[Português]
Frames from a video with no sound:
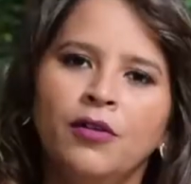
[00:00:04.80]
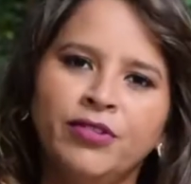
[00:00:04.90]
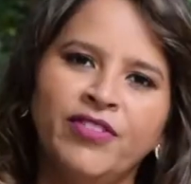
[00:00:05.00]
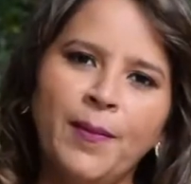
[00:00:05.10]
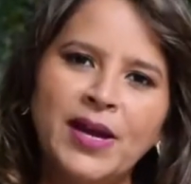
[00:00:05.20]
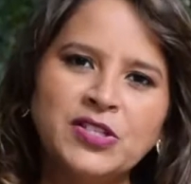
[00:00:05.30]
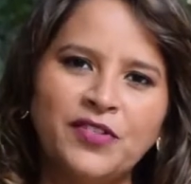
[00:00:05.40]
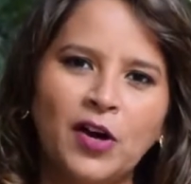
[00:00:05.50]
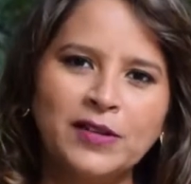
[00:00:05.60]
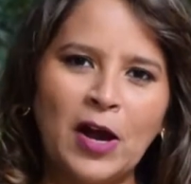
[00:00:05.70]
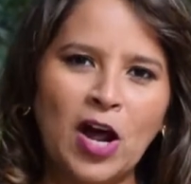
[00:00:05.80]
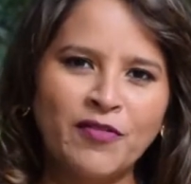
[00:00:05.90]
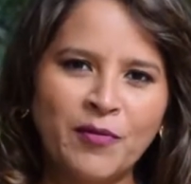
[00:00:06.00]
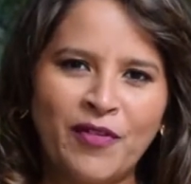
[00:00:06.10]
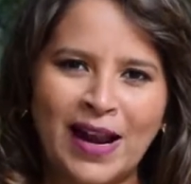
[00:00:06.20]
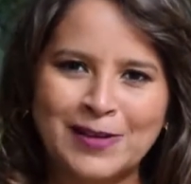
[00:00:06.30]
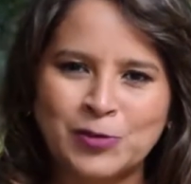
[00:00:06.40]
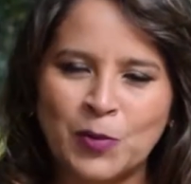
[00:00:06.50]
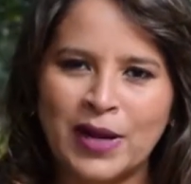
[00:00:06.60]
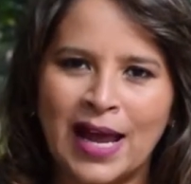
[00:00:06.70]
Viver bem de volta e agora vamos falar
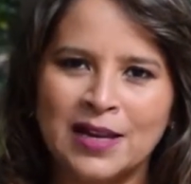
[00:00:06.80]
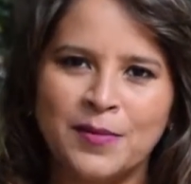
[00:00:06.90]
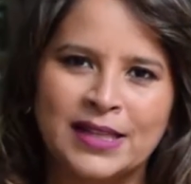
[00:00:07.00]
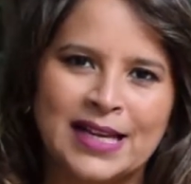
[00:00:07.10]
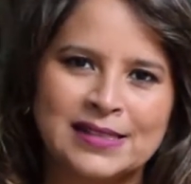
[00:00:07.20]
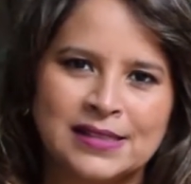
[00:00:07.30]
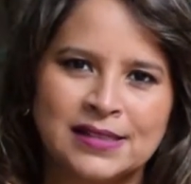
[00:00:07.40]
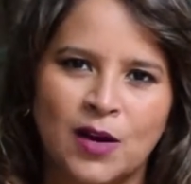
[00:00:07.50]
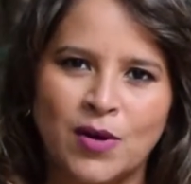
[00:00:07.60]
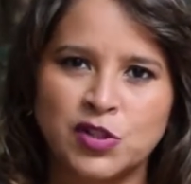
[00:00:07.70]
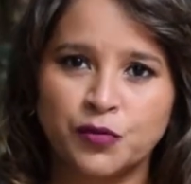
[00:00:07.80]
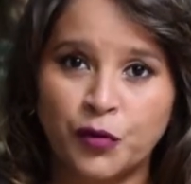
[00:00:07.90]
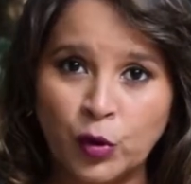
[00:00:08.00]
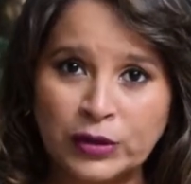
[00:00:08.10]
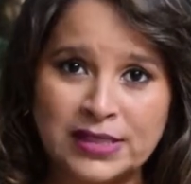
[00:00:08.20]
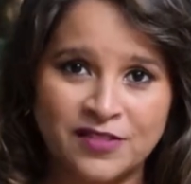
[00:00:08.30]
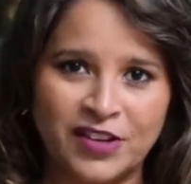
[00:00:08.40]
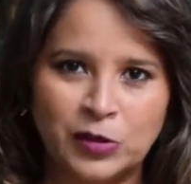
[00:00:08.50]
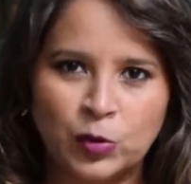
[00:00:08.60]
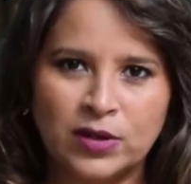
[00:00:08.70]
sobre alimentação. As frutas e
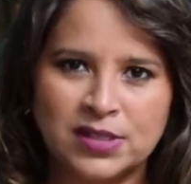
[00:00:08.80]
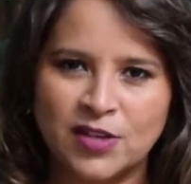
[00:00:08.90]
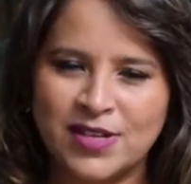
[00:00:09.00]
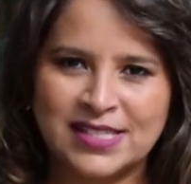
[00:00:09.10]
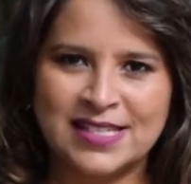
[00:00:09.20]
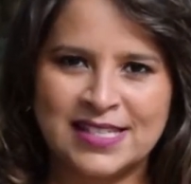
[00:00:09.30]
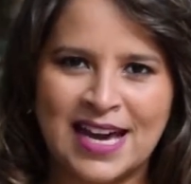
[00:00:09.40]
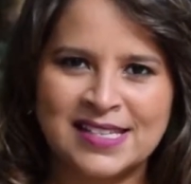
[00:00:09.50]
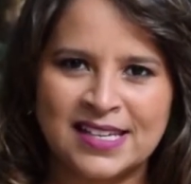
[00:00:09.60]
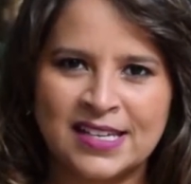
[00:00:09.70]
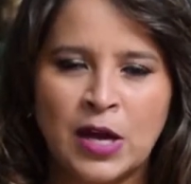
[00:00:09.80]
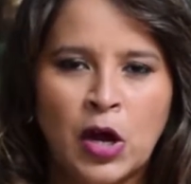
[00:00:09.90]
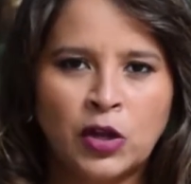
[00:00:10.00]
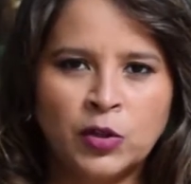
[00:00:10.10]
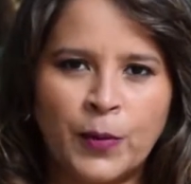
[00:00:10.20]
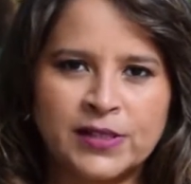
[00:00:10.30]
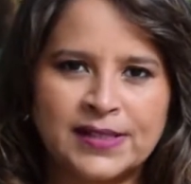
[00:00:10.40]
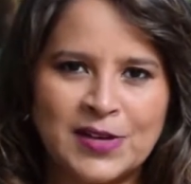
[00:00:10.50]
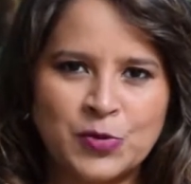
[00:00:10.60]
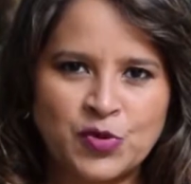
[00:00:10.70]
verduras são essenciais aí no
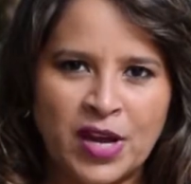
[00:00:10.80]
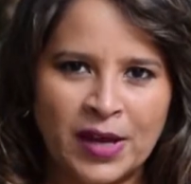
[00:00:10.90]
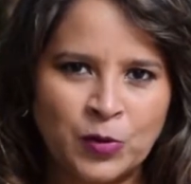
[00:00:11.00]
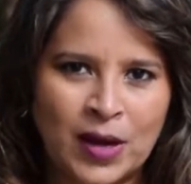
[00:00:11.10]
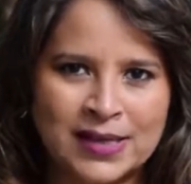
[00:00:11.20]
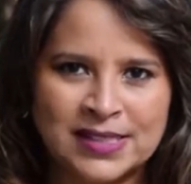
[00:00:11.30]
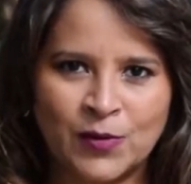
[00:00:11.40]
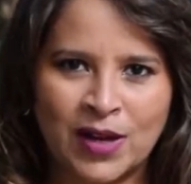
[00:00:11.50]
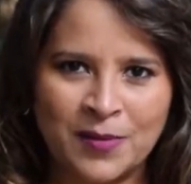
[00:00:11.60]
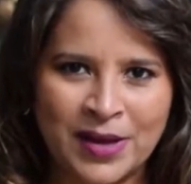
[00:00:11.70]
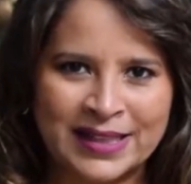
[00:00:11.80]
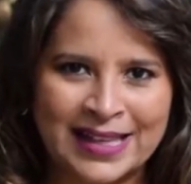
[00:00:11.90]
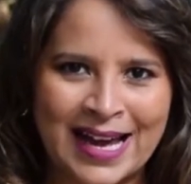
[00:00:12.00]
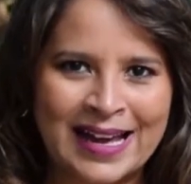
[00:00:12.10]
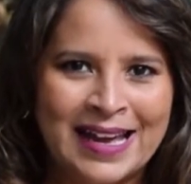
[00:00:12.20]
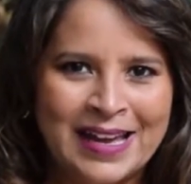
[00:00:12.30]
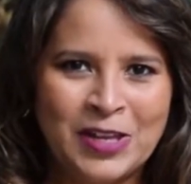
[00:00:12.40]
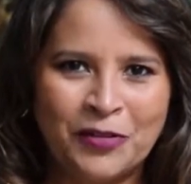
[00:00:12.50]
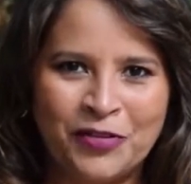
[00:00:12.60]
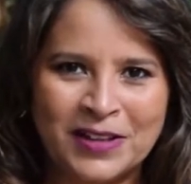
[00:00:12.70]
processo de reeducação alimentar.
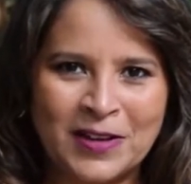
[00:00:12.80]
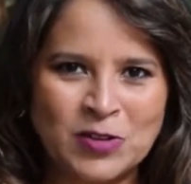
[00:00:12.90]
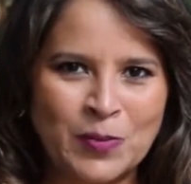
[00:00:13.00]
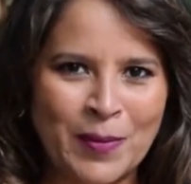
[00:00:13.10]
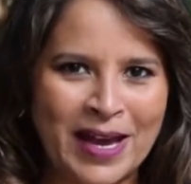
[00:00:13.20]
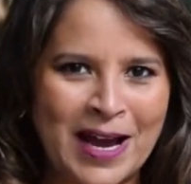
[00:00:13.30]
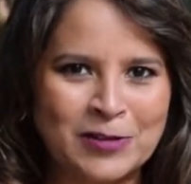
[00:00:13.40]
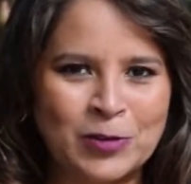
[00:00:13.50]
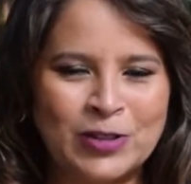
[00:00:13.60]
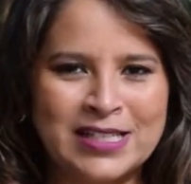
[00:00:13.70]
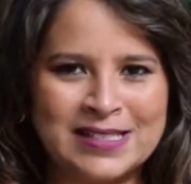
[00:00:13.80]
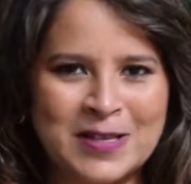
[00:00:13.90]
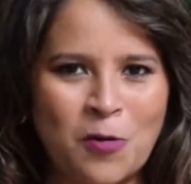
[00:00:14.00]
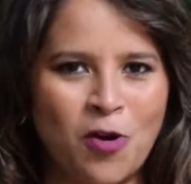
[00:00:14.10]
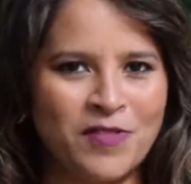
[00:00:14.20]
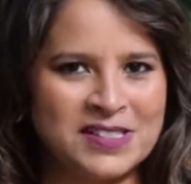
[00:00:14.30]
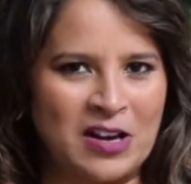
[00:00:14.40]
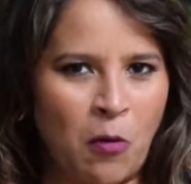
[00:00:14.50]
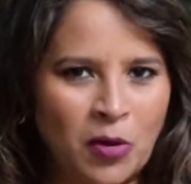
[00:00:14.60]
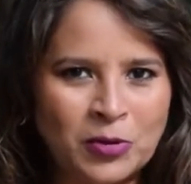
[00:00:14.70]
E eu fui até o supermercado nordestão
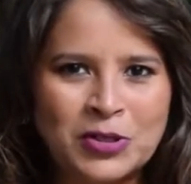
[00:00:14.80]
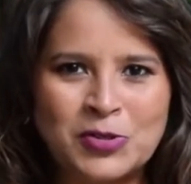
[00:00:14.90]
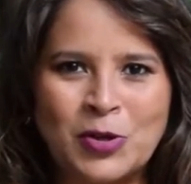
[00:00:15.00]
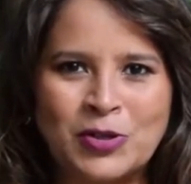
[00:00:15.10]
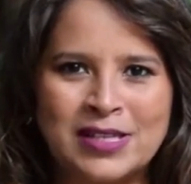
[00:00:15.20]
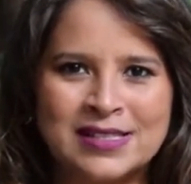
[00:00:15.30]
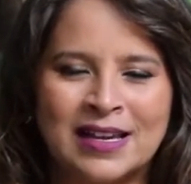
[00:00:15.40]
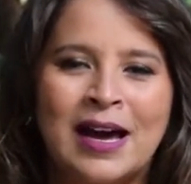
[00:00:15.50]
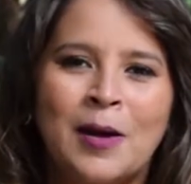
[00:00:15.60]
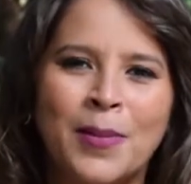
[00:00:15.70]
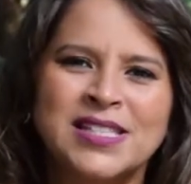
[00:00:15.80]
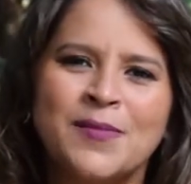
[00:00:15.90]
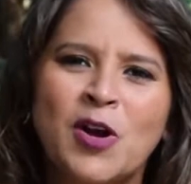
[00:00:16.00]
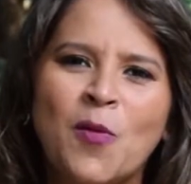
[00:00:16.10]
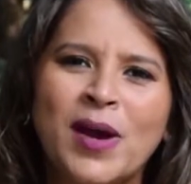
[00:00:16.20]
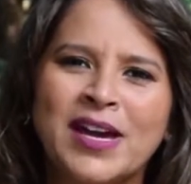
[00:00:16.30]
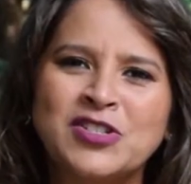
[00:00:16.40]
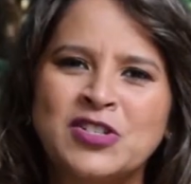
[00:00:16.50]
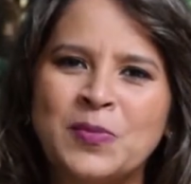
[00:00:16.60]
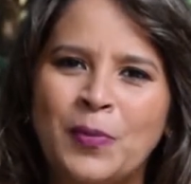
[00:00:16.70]
conversar com a nutricionista para saber como é que a
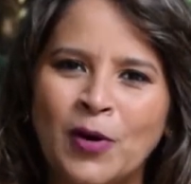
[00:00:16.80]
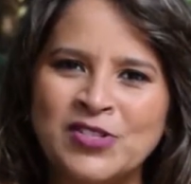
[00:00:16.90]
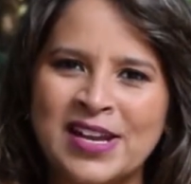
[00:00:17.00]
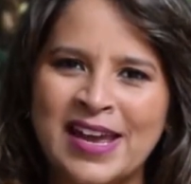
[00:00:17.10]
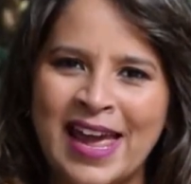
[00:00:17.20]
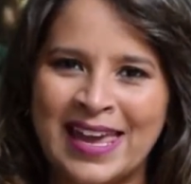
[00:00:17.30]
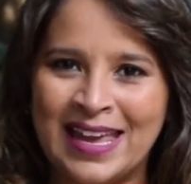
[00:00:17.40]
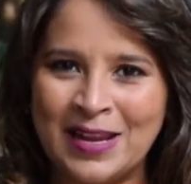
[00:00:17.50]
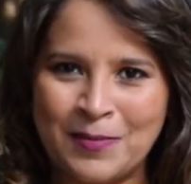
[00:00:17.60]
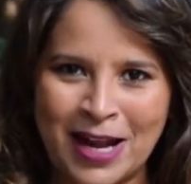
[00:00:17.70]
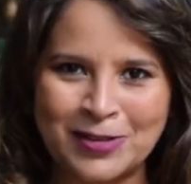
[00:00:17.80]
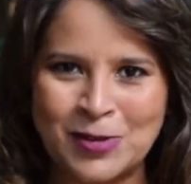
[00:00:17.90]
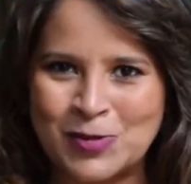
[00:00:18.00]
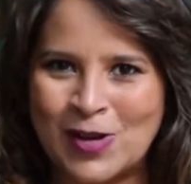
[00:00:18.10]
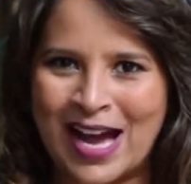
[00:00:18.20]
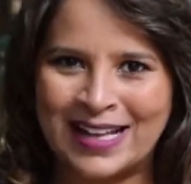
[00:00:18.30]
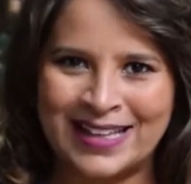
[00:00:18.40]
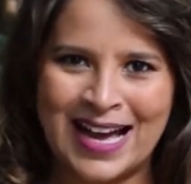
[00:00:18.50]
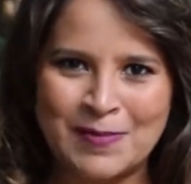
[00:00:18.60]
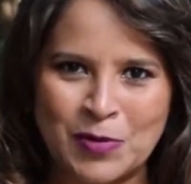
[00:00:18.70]
gente pode aí equilibrar nosso
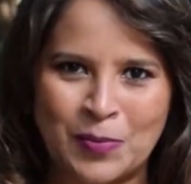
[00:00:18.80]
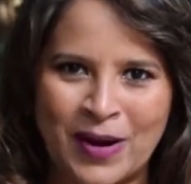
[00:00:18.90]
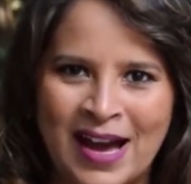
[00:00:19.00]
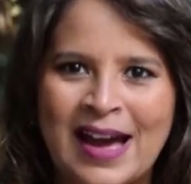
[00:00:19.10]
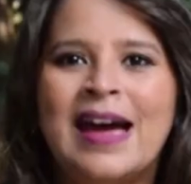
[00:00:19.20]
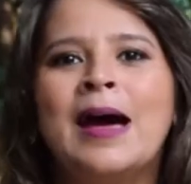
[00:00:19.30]
cardápio para